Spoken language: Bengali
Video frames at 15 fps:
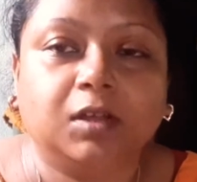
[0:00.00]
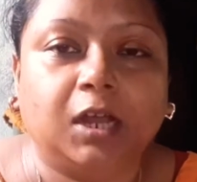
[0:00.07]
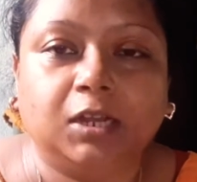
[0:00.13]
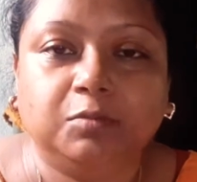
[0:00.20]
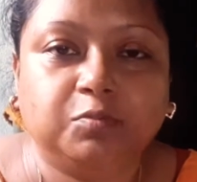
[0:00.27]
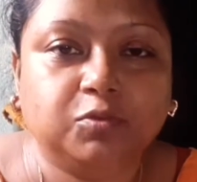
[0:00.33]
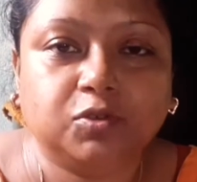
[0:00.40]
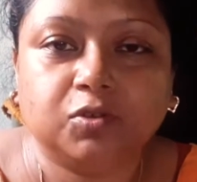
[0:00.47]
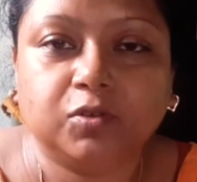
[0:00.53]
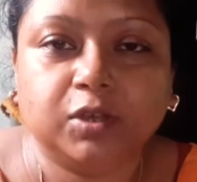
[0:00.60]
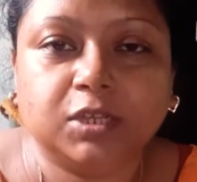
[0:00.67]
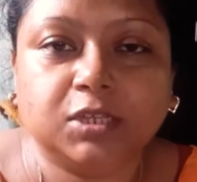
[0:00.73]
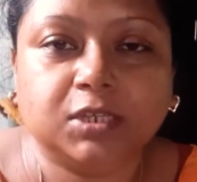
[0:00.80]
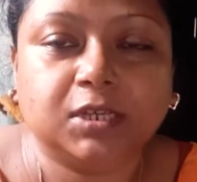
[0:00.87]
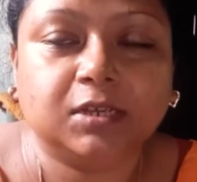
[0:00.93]
কালী পুজো
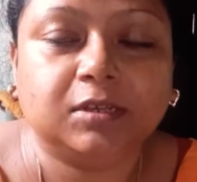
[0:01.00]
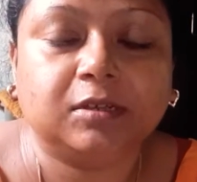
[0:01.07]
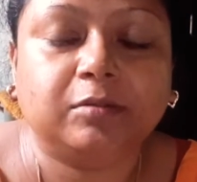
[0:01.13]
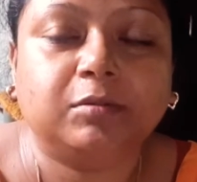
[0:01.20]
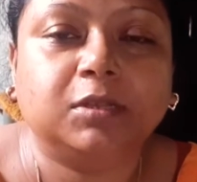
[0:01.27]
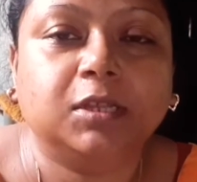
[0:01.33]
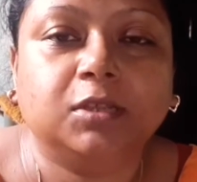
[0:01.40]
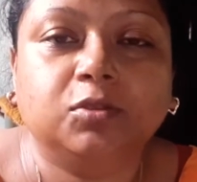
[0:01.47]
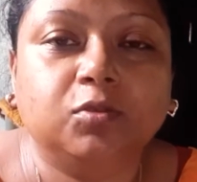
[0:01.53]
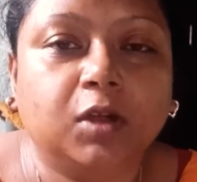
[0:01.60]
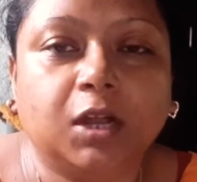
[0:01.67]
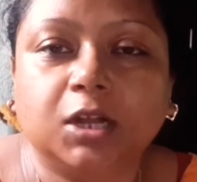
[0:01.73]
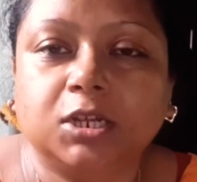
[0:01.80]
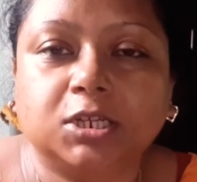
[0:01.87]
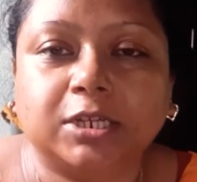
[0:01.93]
হয়েছে আমাদের
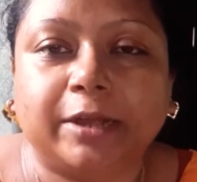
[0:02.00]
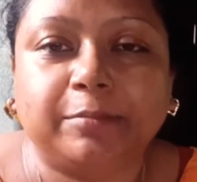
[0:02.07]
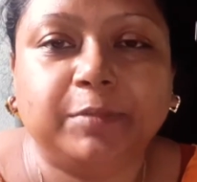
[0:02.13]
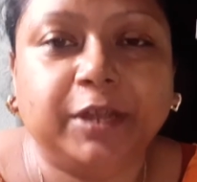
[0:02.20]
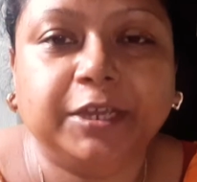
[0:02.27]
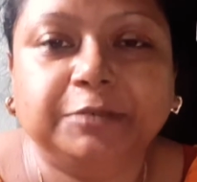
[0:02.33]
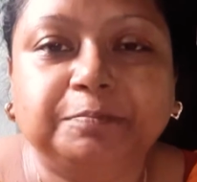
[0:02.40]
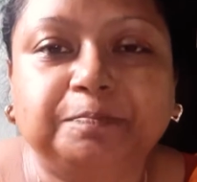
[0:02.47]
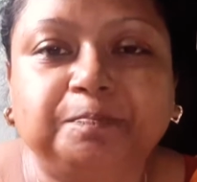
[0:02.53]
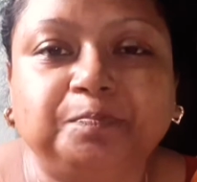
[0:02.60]
দোকানের সামনেই